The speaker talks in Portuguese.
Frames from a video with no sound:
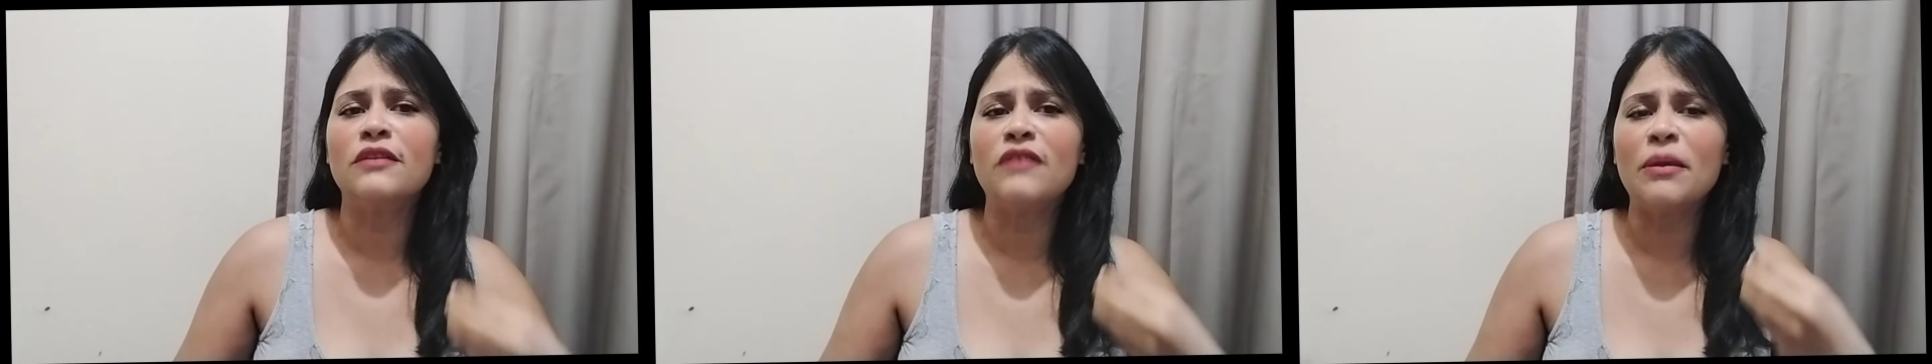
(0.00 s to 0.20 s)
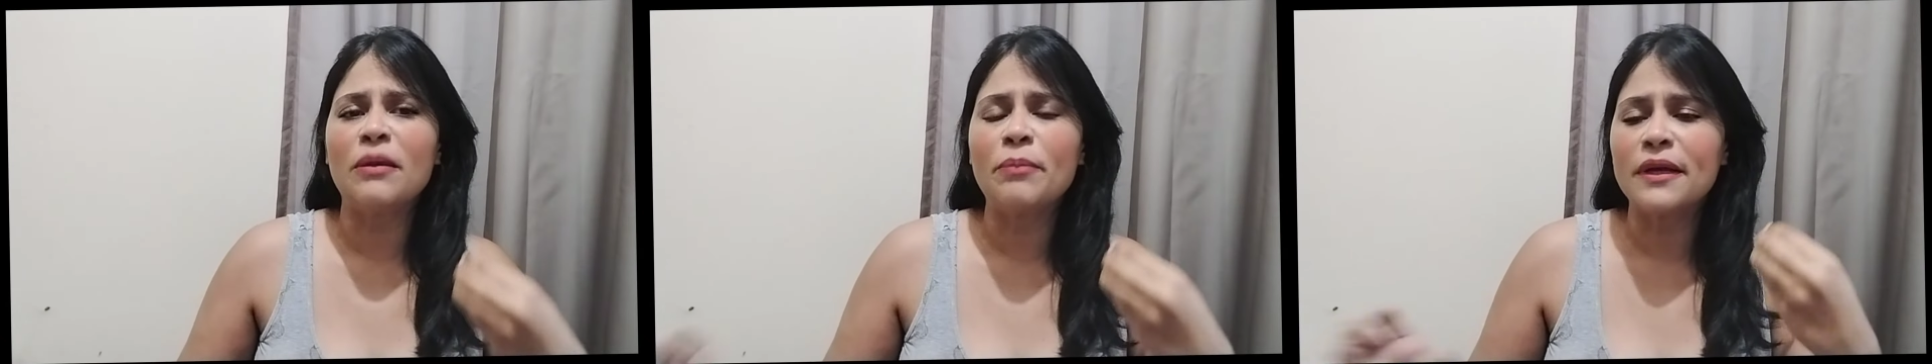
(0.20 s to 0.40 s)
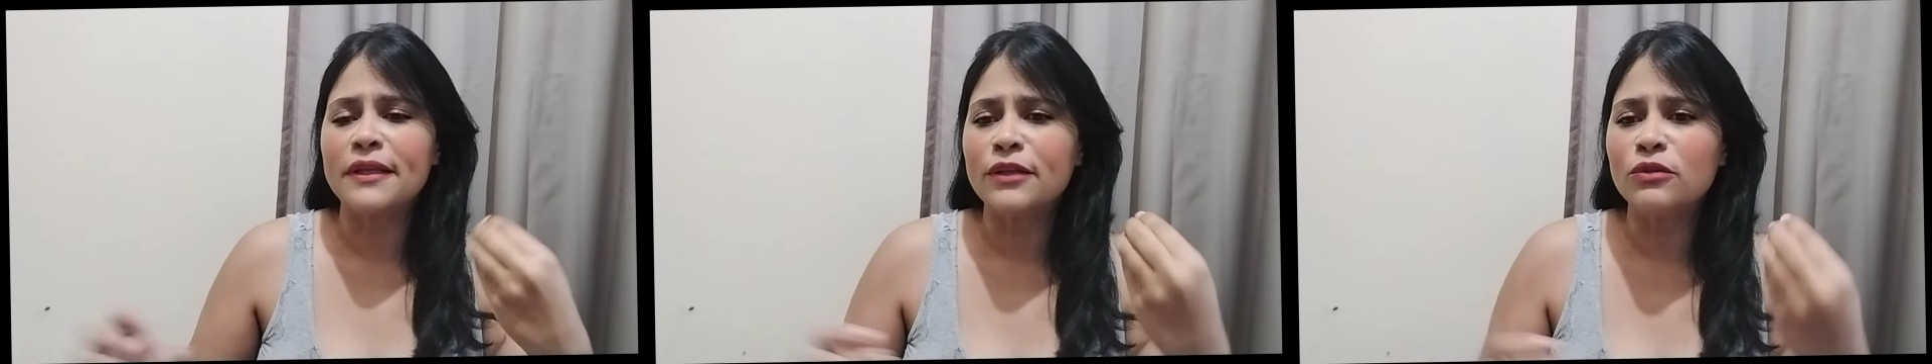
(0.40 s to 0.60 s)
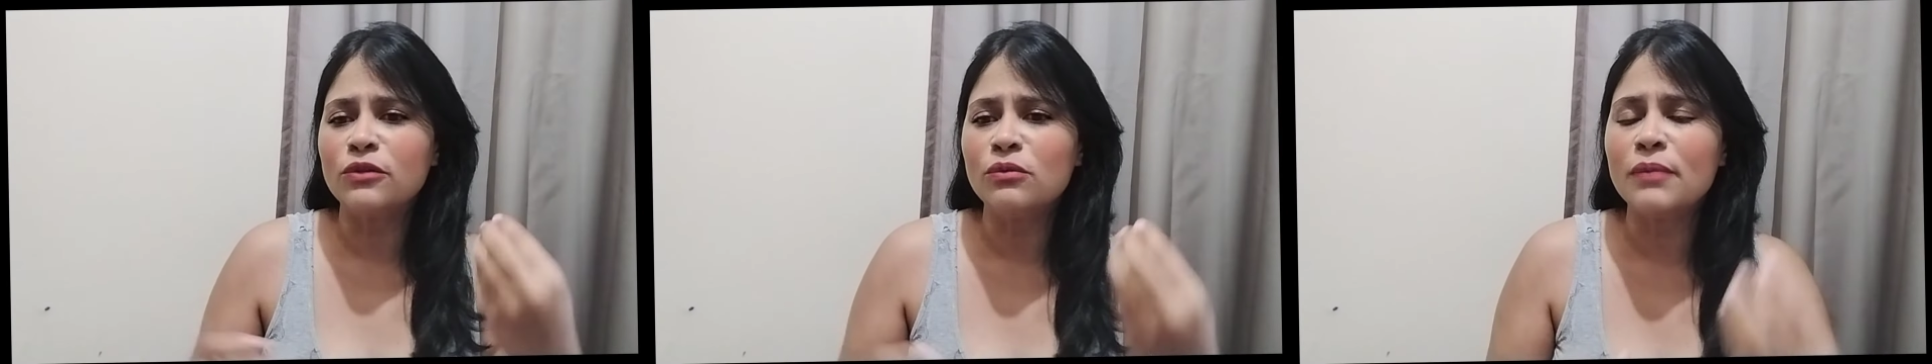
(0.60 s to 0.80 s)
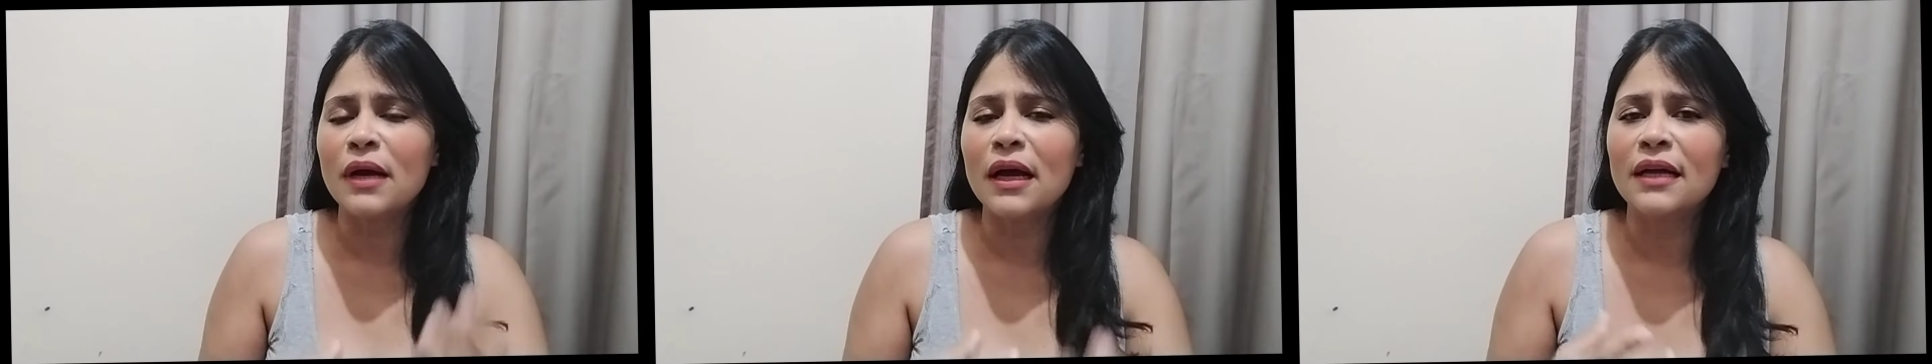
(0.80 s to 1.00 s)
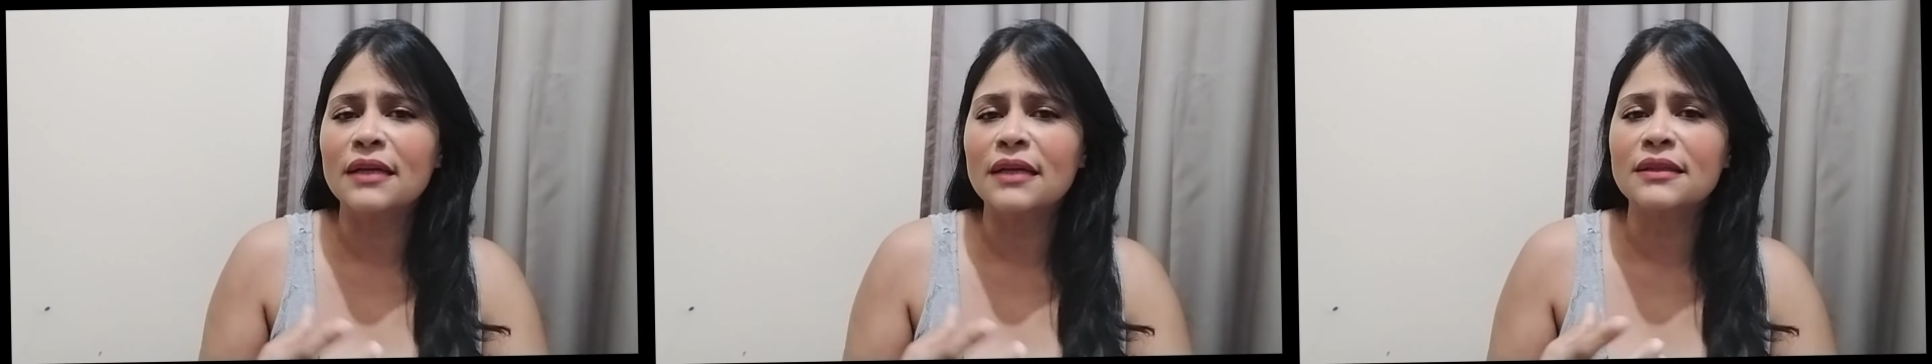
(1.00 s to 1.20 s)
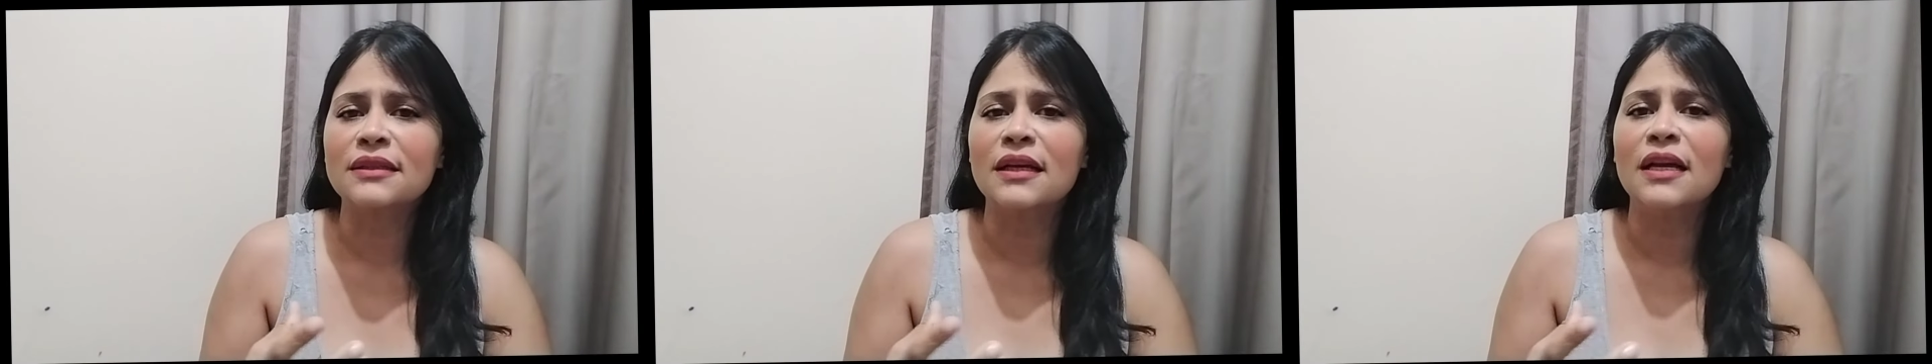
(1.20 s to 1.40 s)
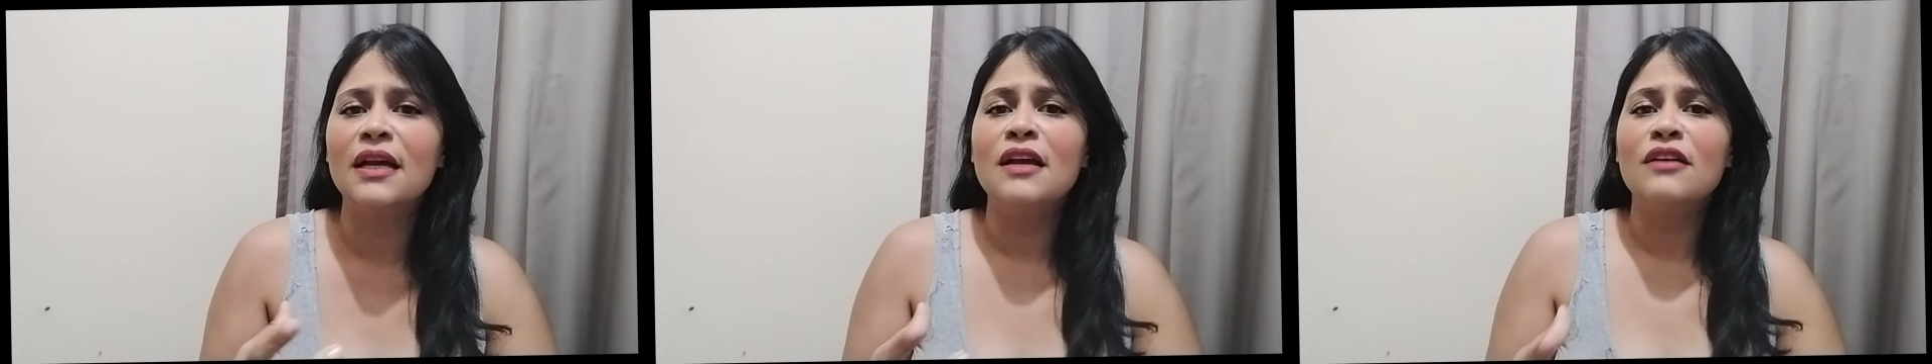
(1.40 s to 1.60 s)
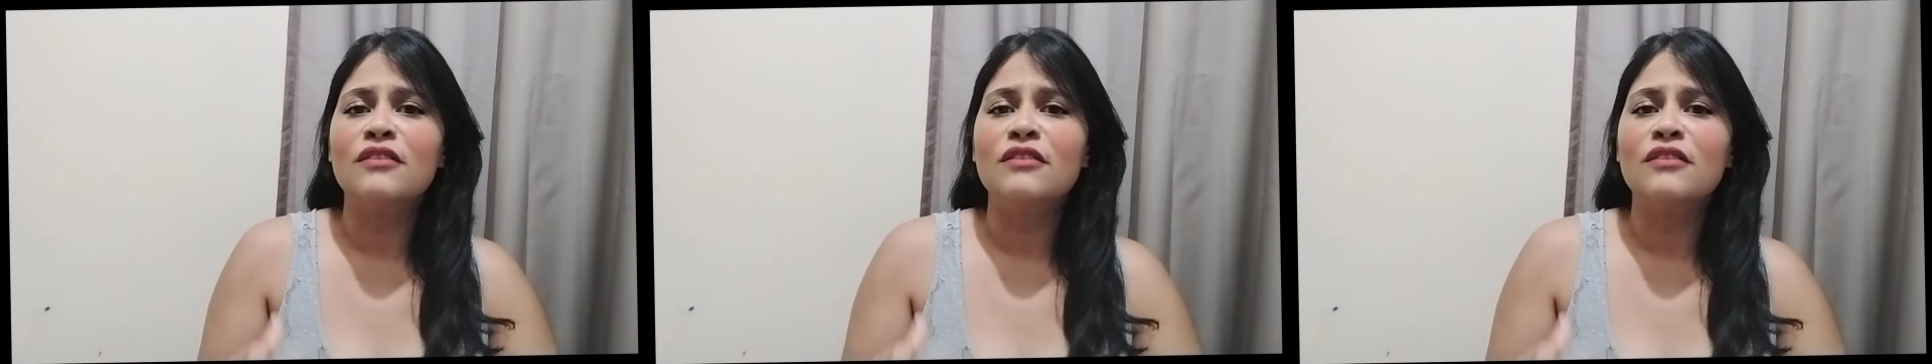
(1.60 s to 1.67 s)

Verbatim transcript: Vai perdendo massa,